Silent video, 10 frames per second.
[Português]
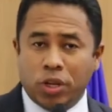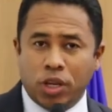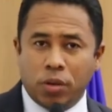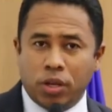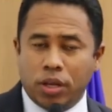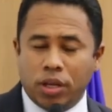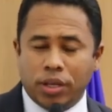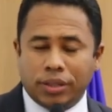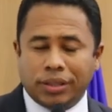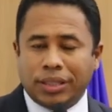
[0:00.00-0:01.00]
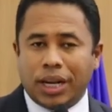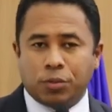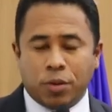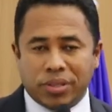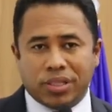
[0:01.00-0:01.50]
e,
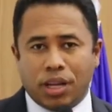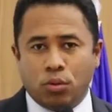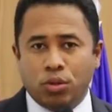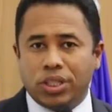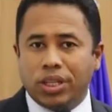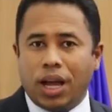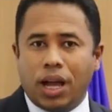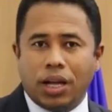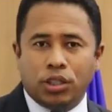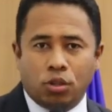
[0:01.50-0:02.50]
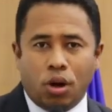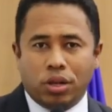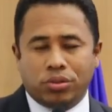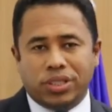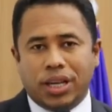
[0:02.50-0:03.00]
traz problemas de saúde a
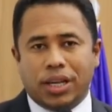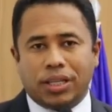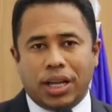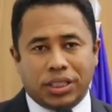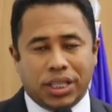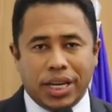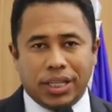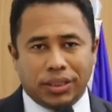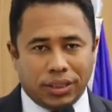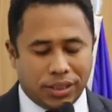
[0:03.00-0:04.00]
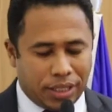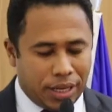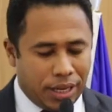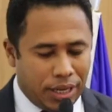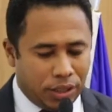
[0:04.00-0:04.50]
idosos e às crianças,
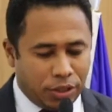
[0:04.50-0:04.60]
né?